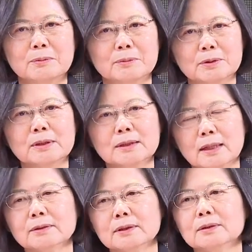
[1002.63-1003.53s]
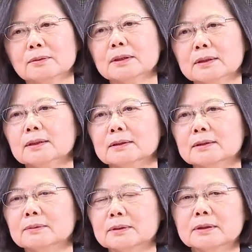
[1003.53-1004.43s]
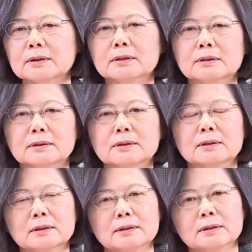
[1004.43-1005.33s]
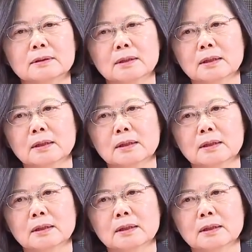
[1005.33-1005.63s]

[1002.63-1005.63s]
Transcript: 我觉得他有很多的特质是是。